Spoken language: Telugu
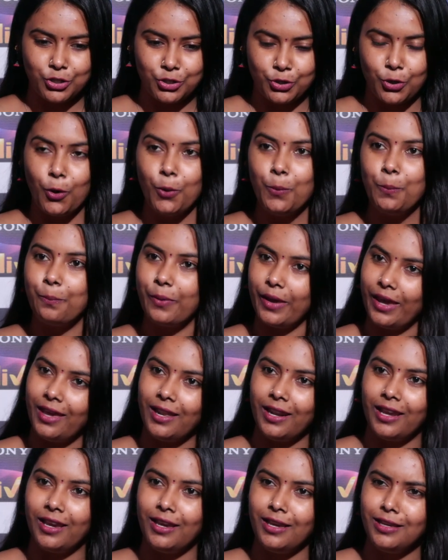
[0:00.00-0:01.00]
షో
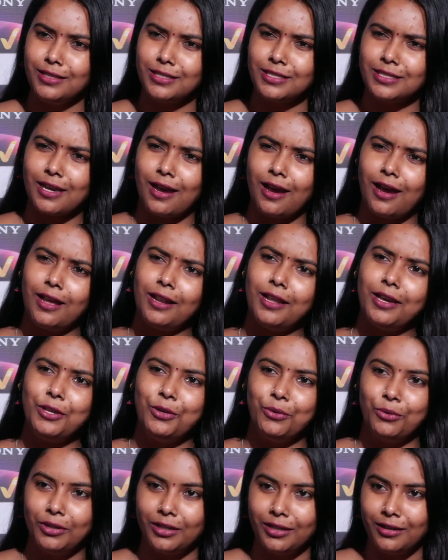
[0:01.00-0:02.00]
పేరే చాలా
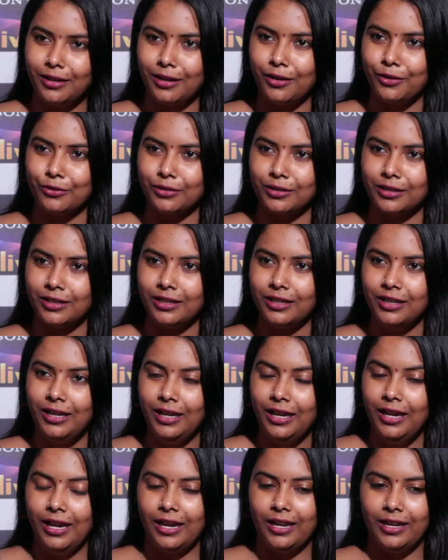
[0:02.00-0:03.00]
యూనిక్గా ఉంది
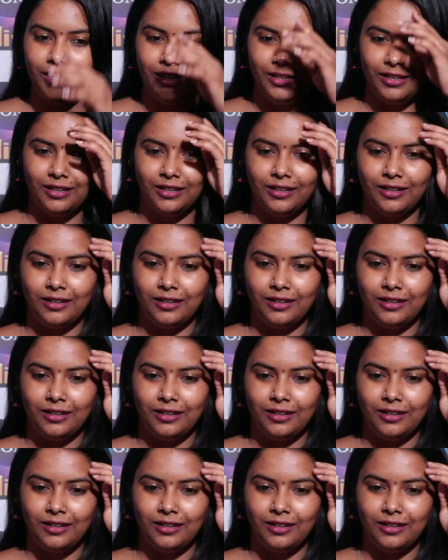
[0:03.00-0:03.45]
అండ్